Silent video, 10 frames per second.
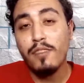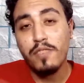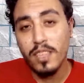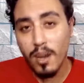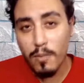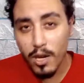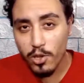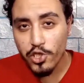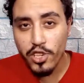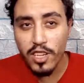
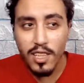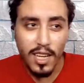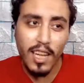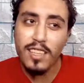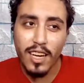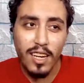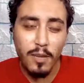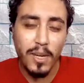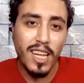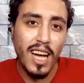2024 اللي
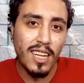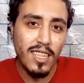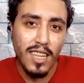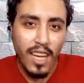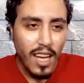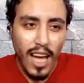تقريبا يعني